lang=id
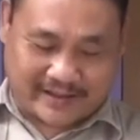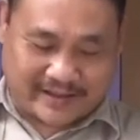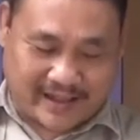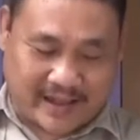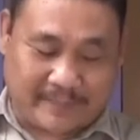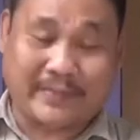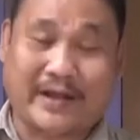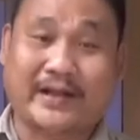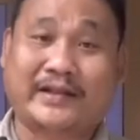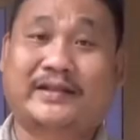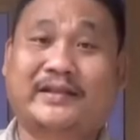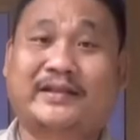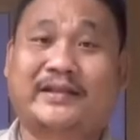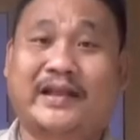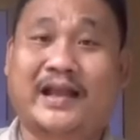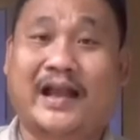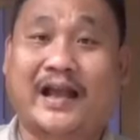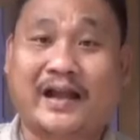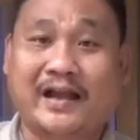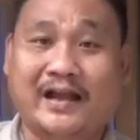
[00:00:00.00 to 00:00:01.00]
selamat
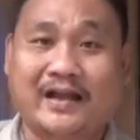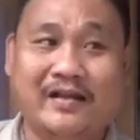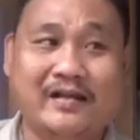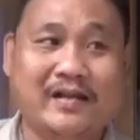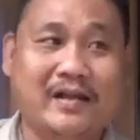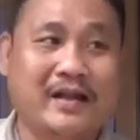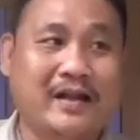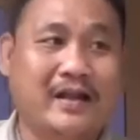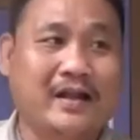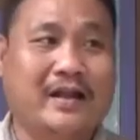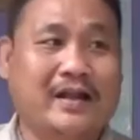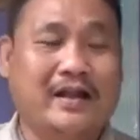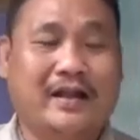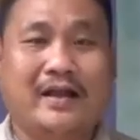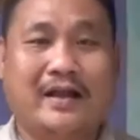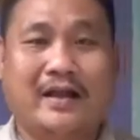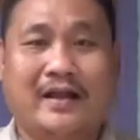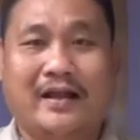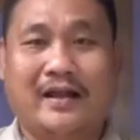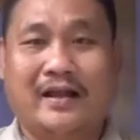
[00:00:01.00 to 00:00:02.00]
siang.
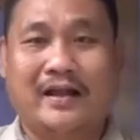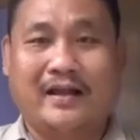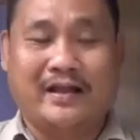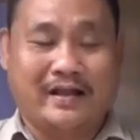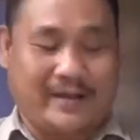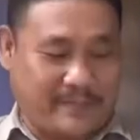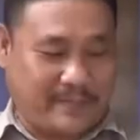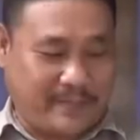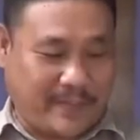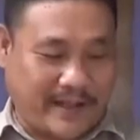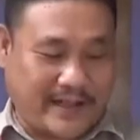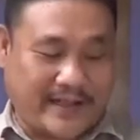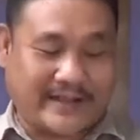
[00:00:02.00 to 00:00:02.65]
Uh,